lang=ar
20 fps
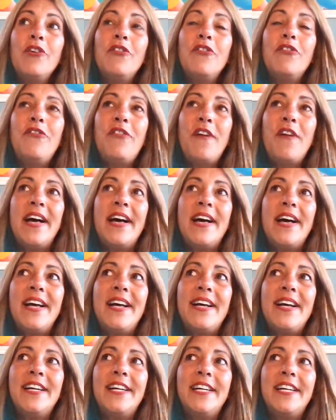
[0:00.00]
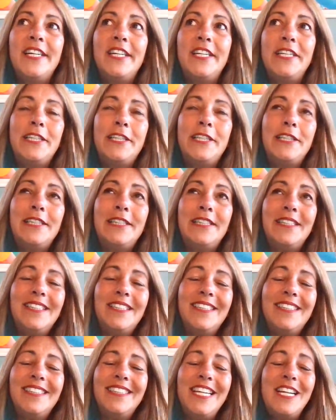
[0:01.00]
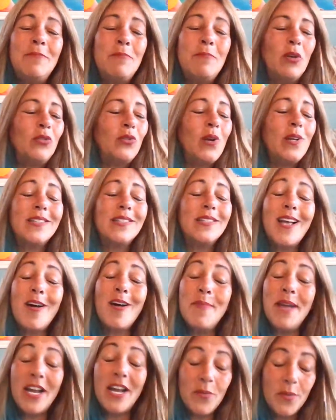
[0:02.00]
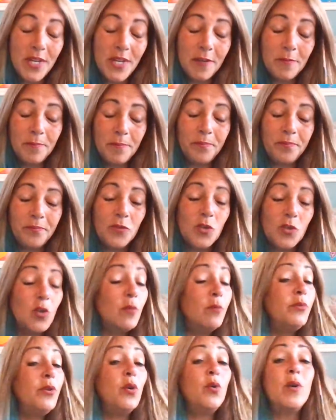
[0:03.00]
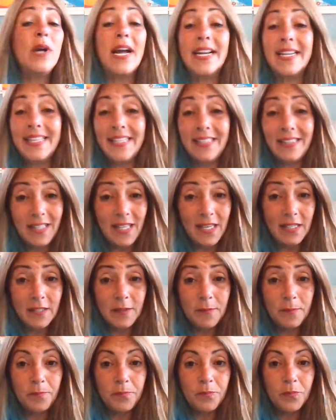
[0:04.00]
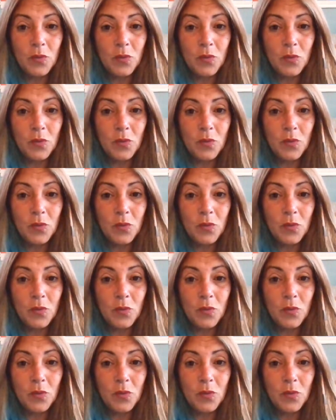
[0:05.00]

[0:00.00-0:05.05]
فالموضوع صعب قوي وبيوجع جدا